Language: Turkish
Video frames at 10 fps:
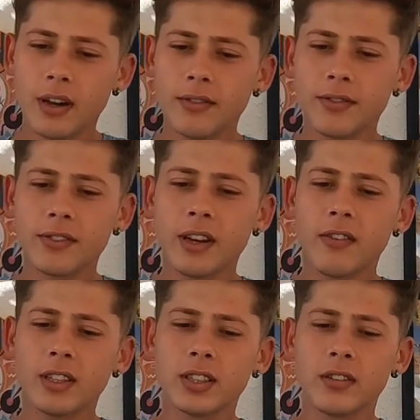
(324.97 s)
hafif
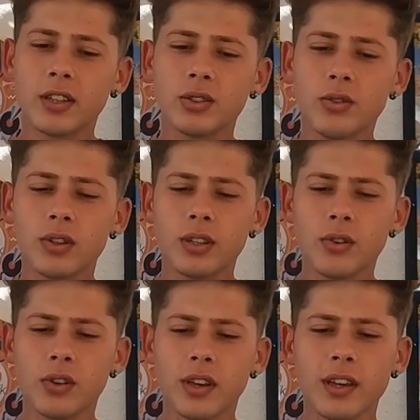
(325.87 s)
yavaş yavaş
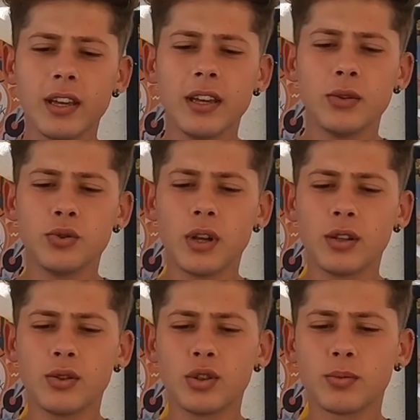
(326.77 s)
döke döke
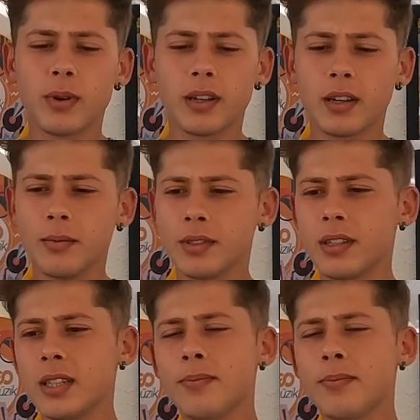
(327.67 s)
düzeltiyoruz bardağımızı.